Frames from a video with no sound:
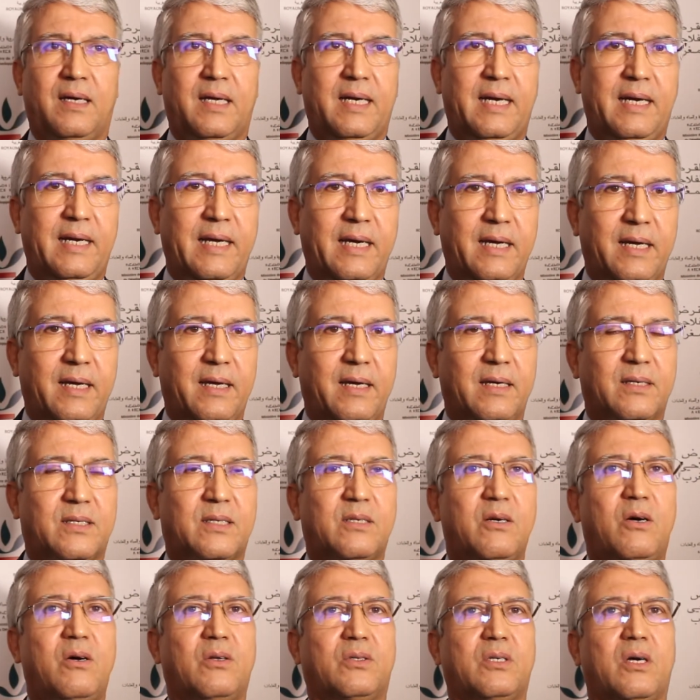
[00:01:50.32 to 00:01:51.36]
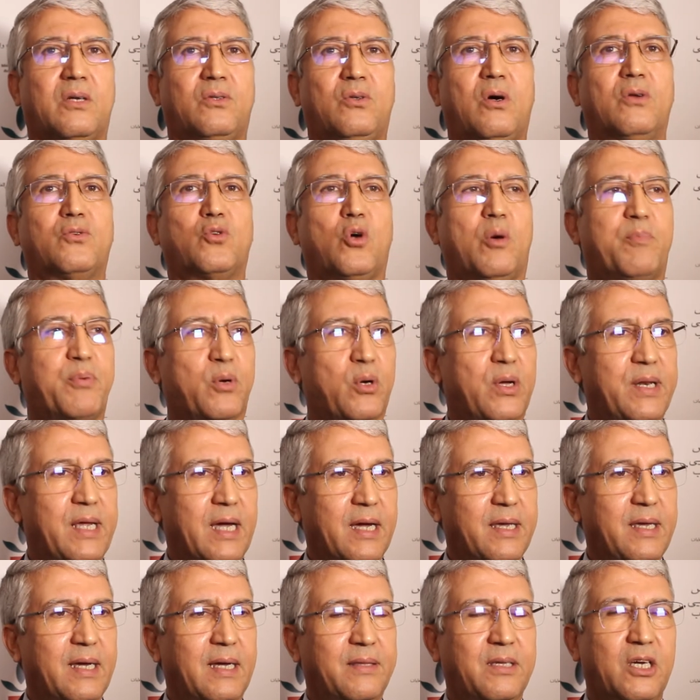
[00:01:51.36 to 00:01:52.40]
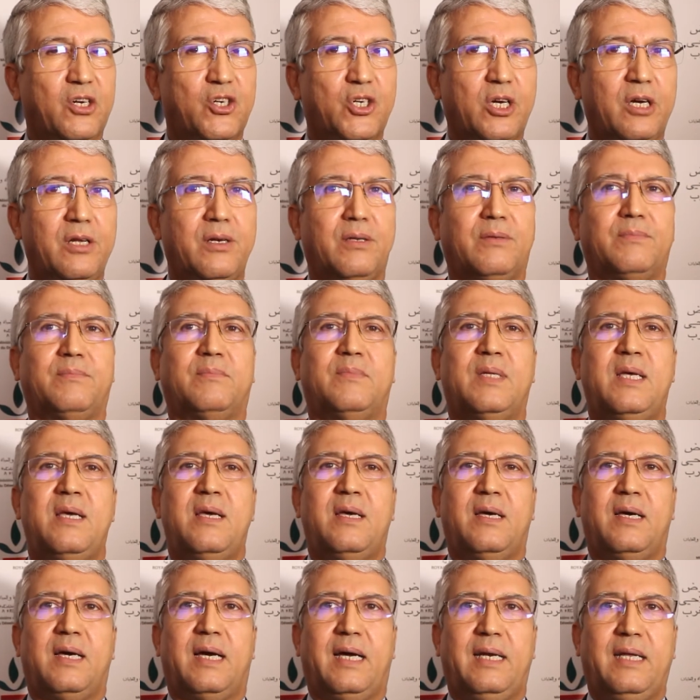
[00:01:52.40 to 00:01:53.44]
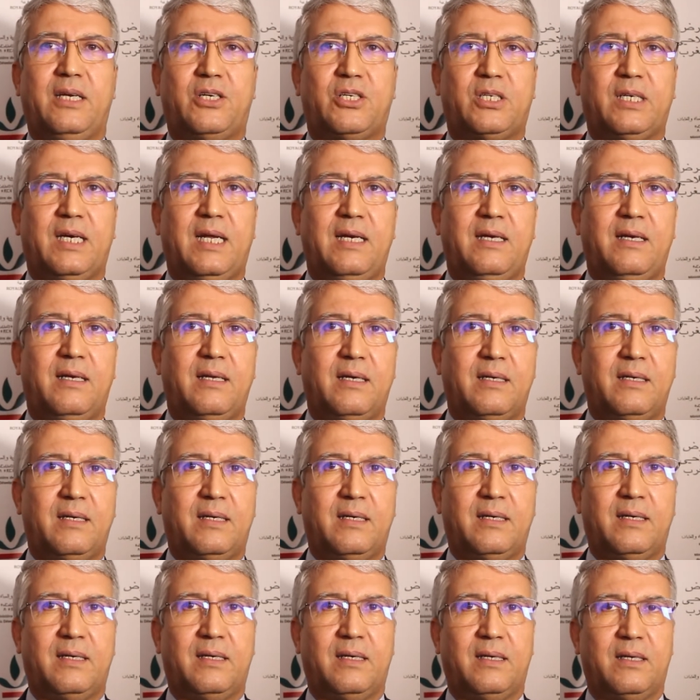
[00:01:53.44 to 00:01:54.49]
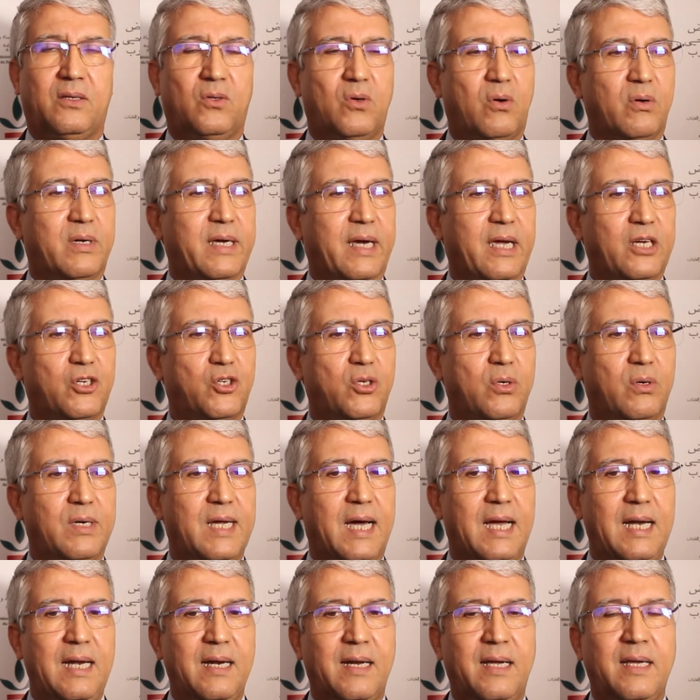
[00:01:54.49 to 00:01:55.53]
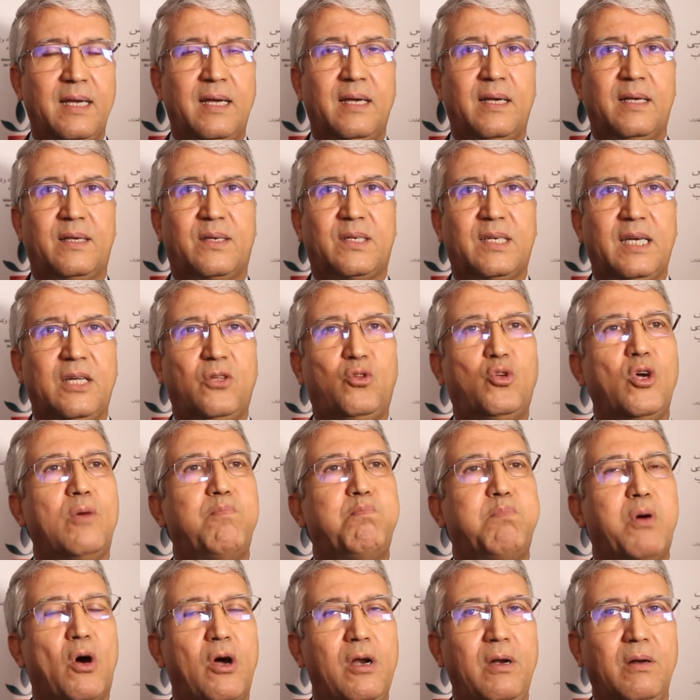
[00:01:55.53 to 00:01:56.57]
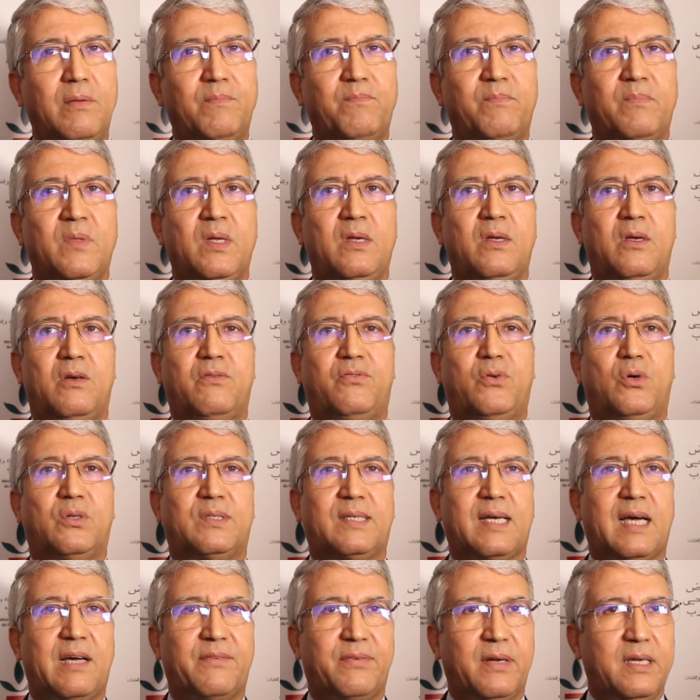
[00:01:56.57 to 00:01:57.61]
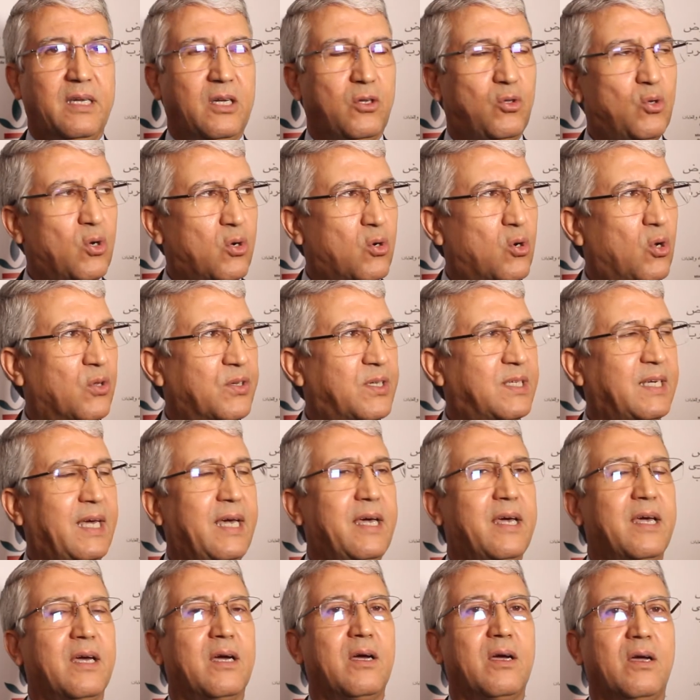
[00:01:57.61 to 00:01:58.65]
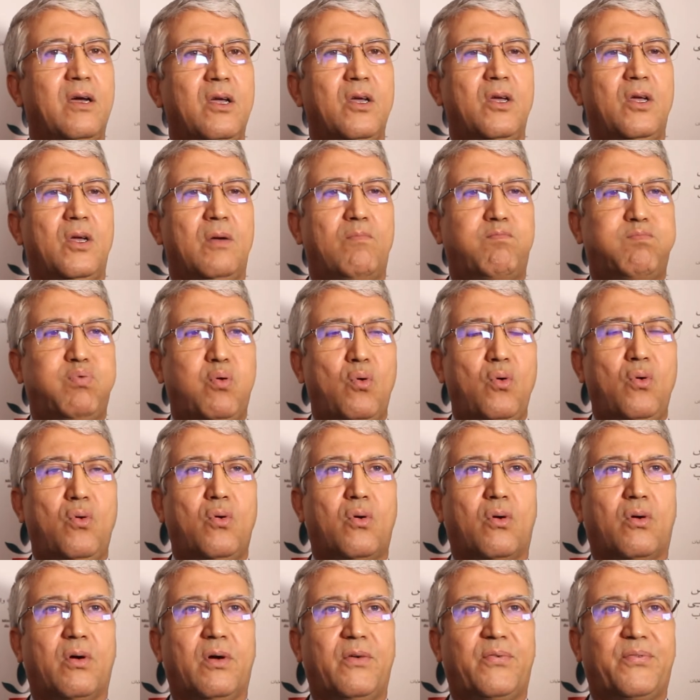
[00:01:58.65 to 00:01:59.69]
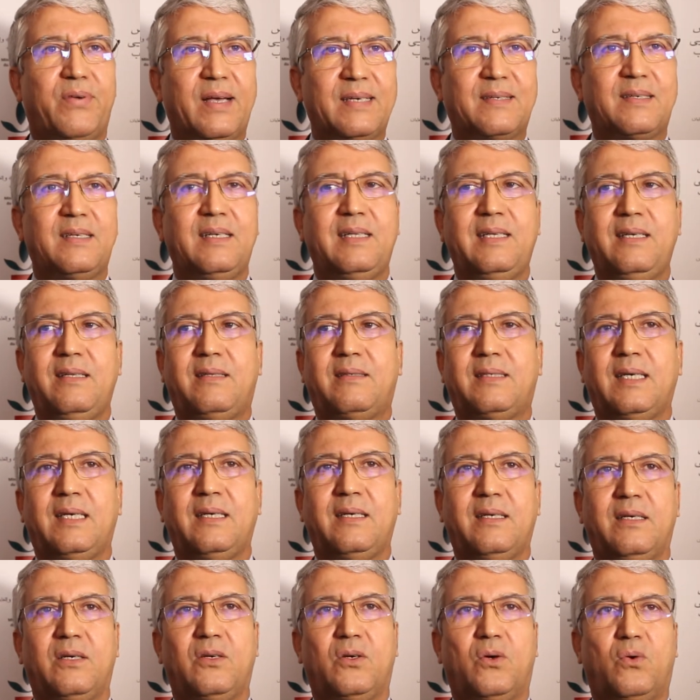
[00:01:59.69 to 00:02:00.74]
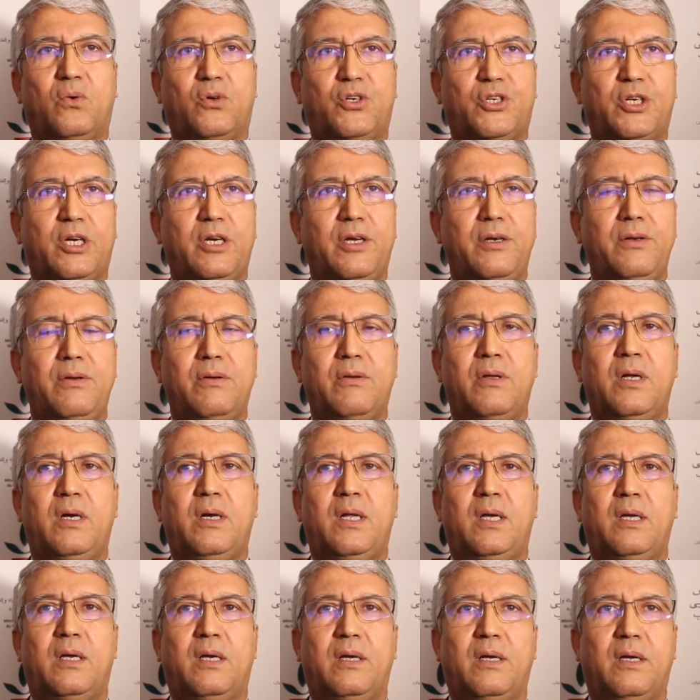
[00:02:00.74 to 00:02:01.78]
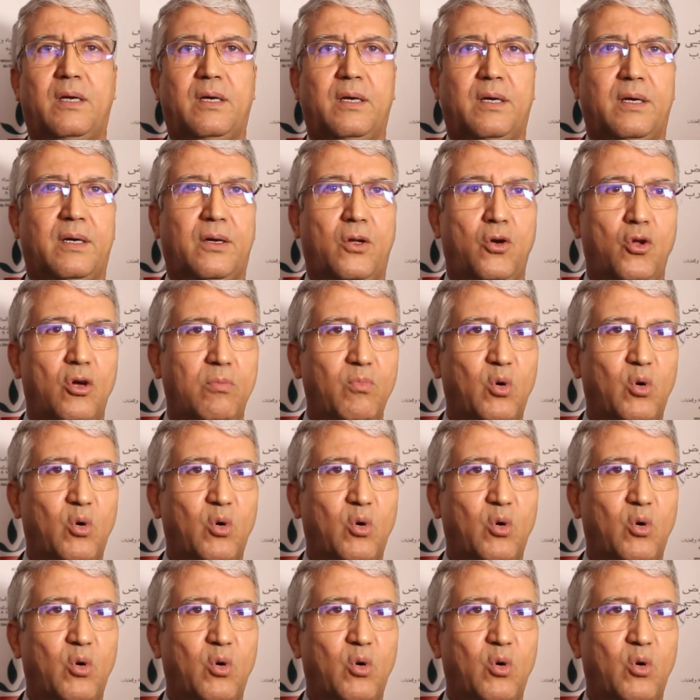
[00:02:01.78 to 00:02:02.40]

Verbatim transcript: les centres d'entrepreneuriat des jeunes à l'échelle euh, donc régionale. Ces deux pôles vont travailler de concert pour faciliter aux jeunes euh, le